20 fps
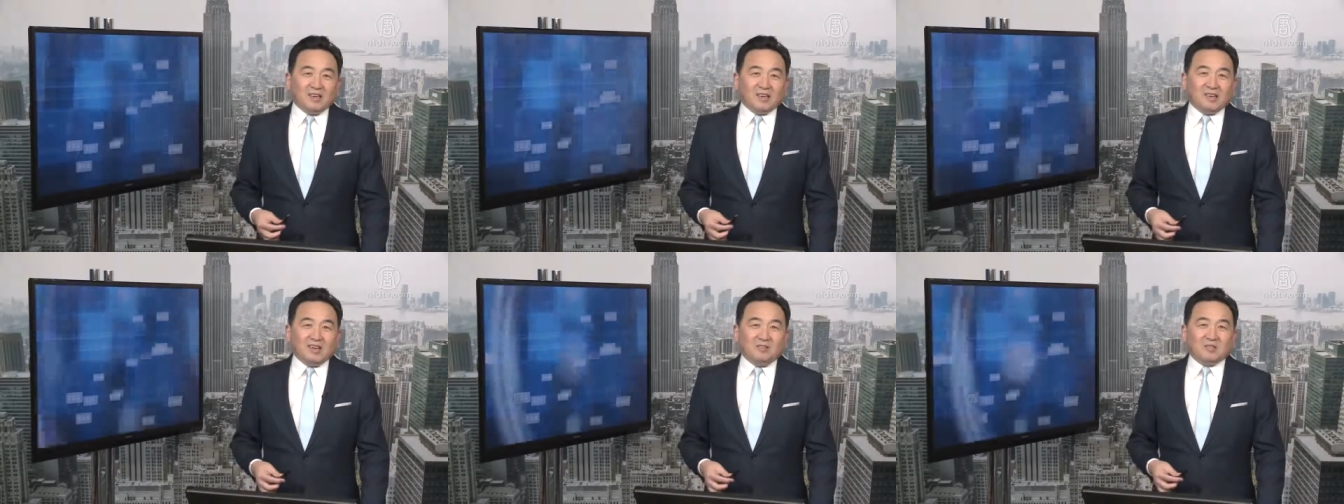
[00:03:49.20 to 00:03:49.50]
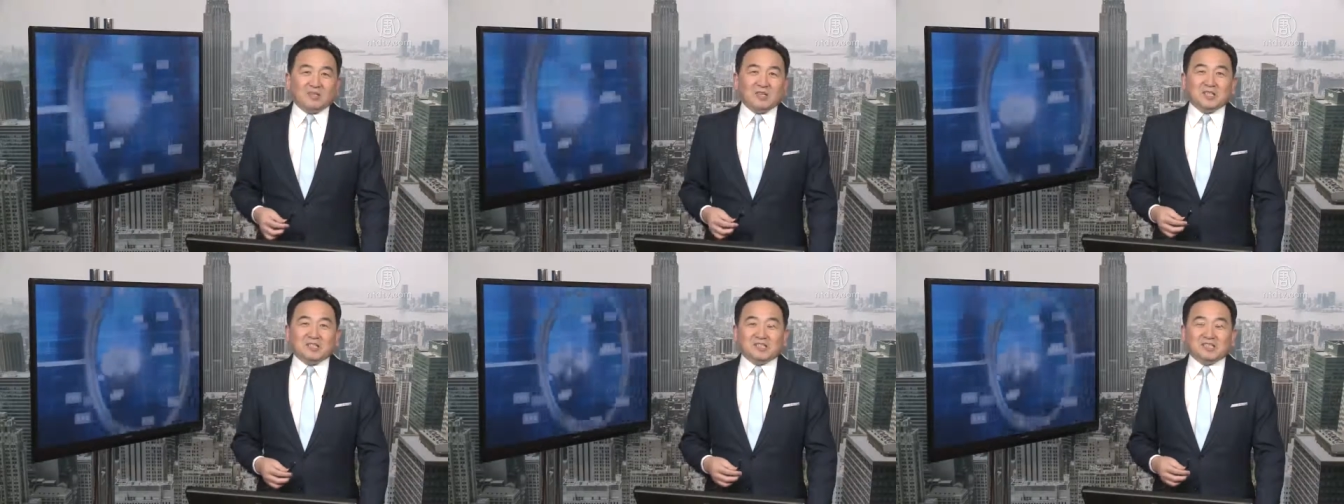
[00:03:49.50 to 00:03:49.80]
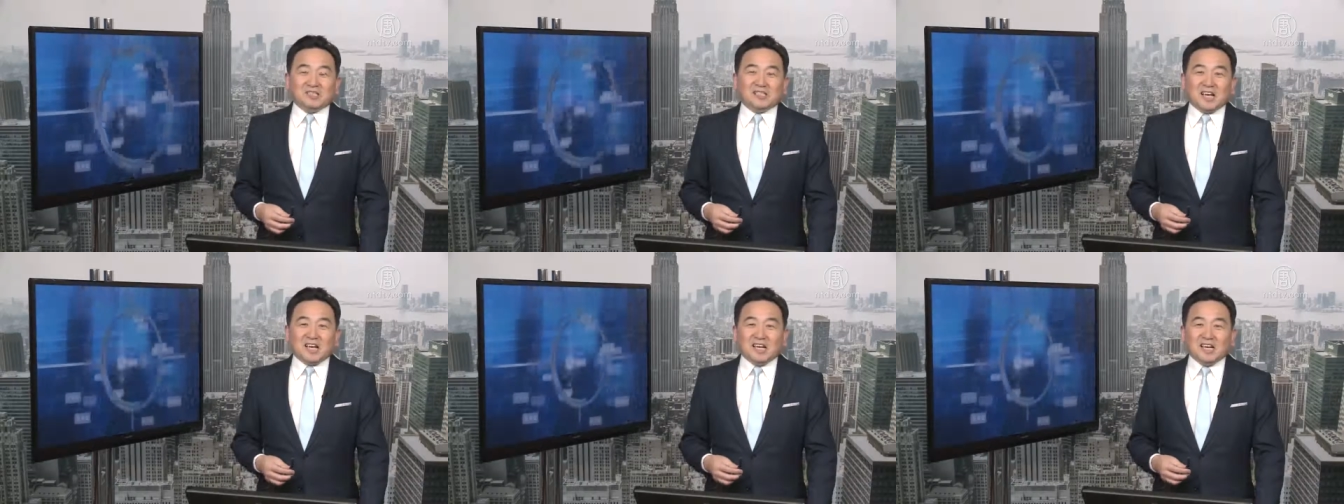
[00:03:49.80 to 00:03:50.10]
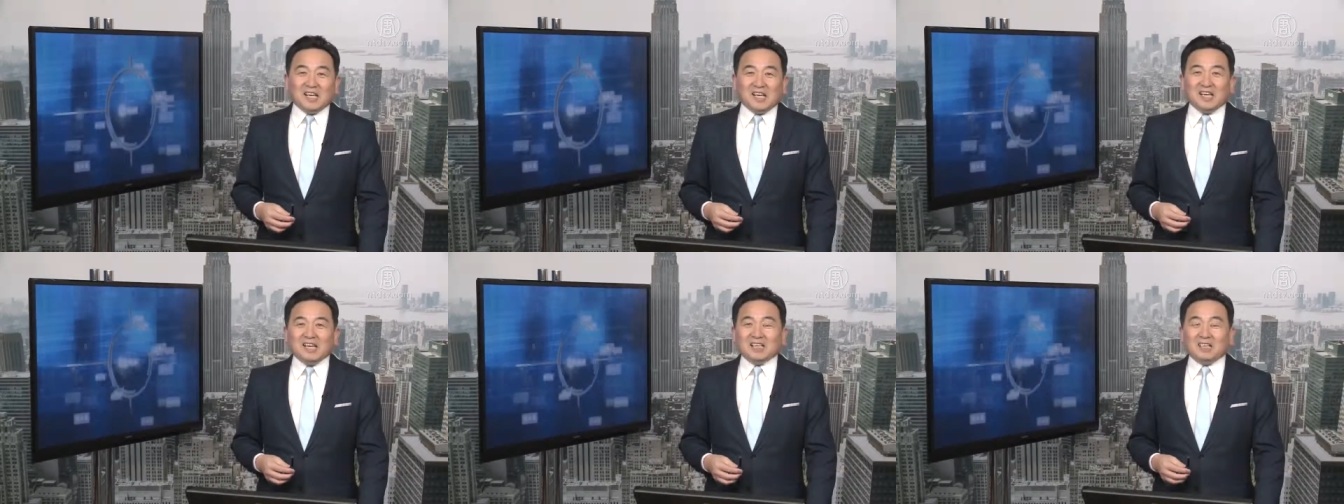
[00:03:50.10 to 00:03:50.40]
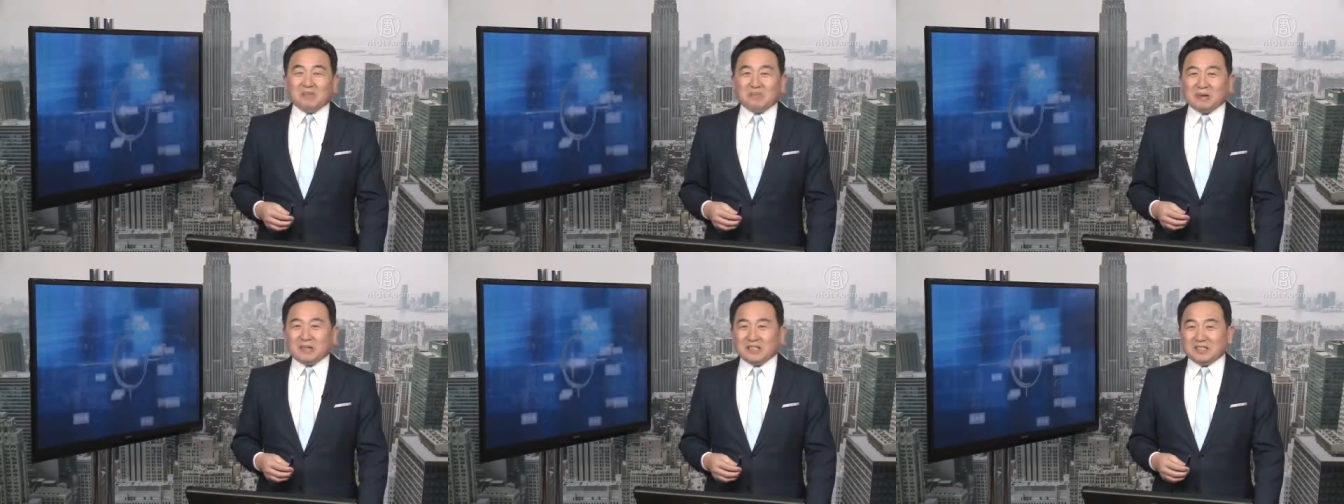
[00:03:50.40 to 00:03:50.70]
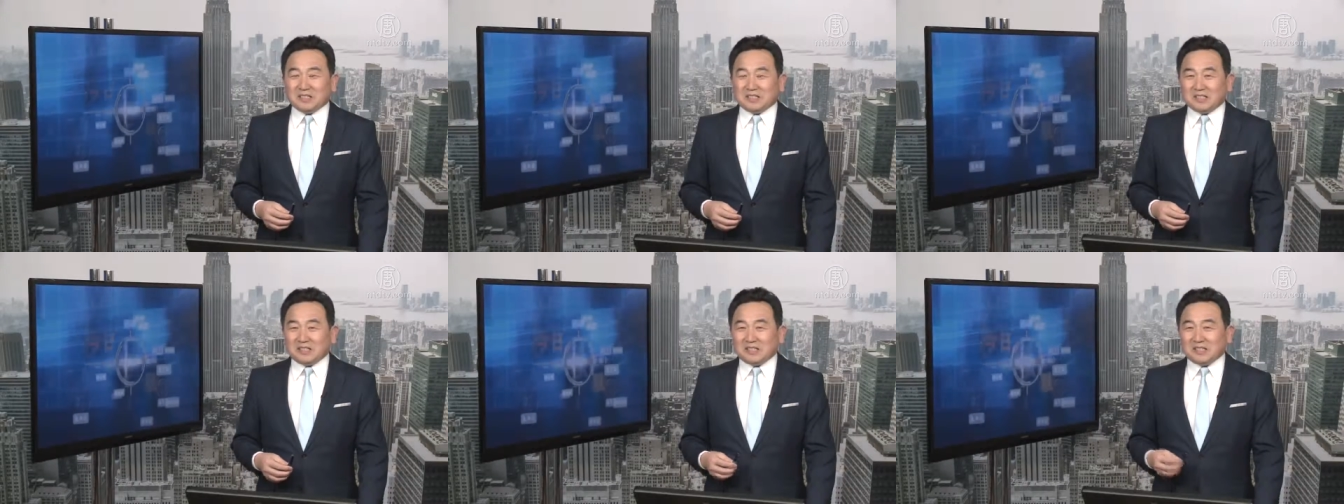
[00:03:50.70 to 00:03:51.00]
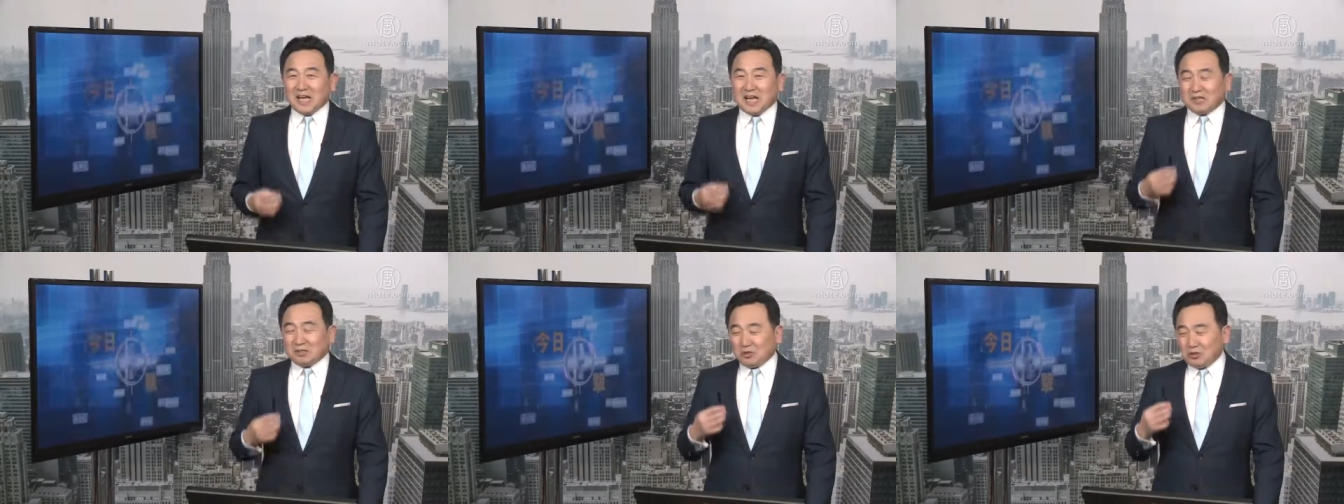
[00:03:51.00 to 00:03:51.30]
咱们在利益的背景之
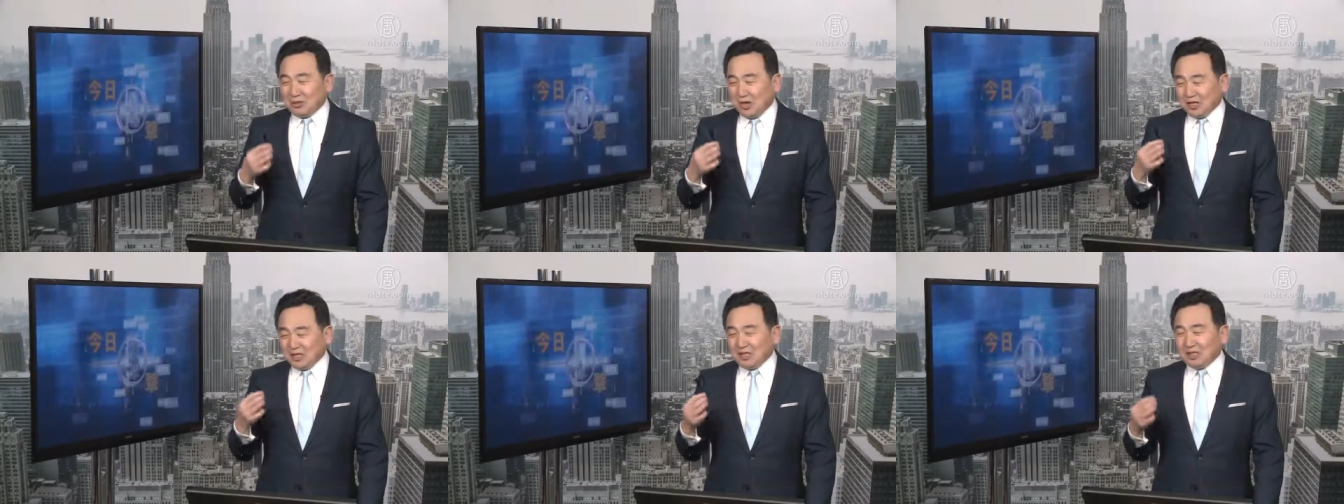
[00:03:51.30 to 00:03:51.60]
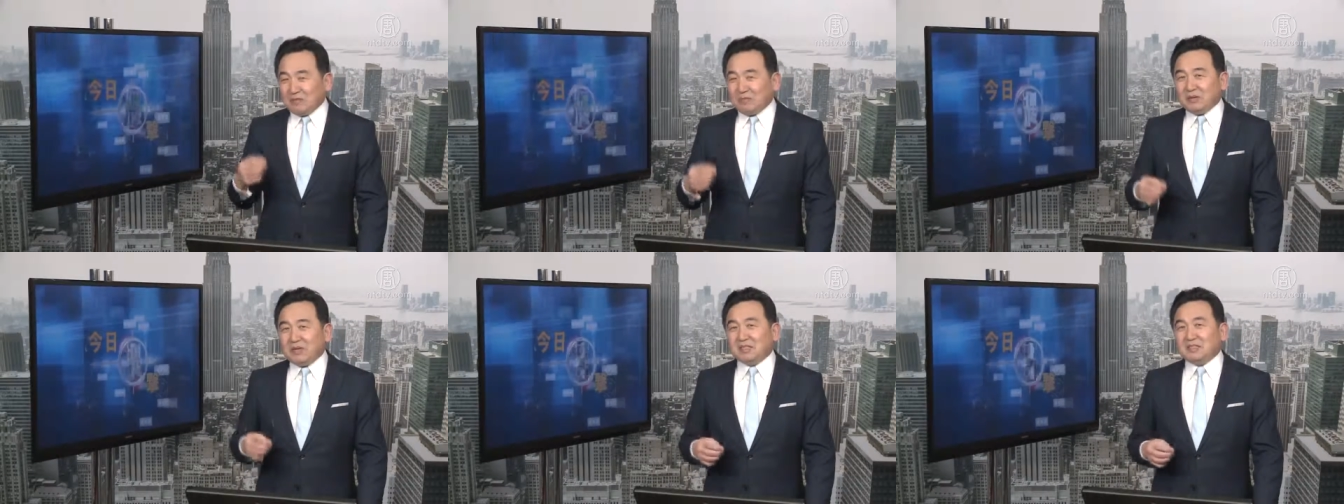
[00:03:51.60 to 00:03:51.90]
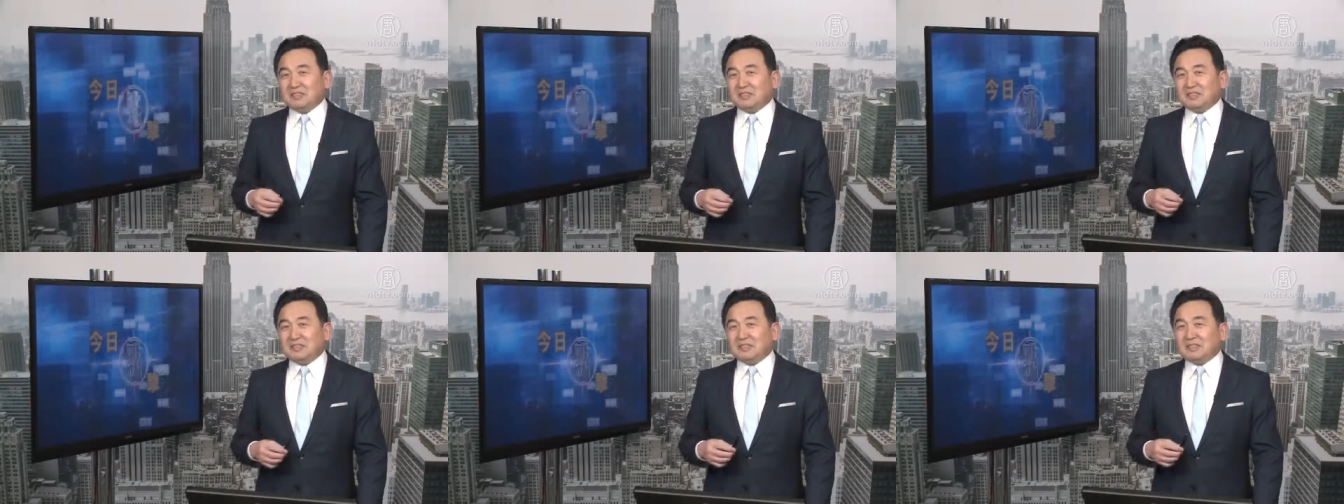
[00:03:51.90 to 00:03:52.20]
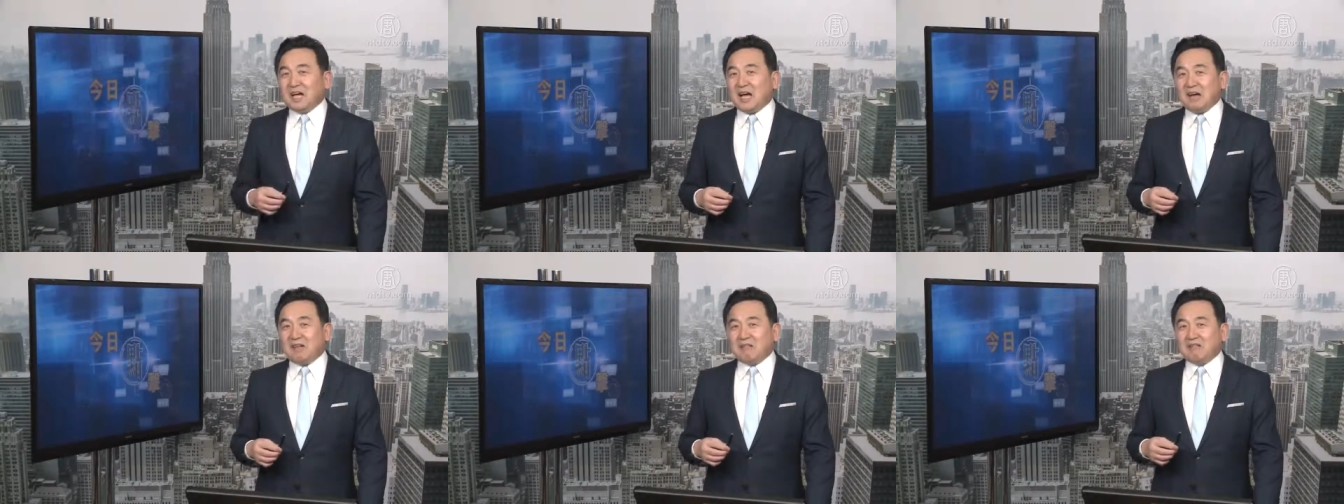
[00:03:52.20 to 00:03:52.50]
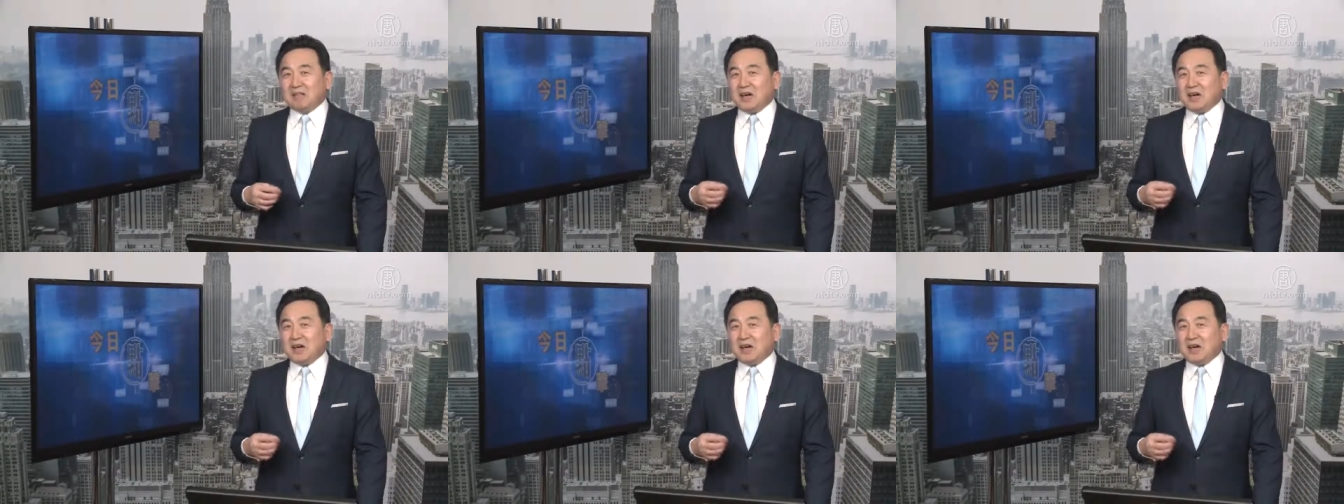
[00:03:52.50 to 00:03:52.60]
下、权力的背景之下，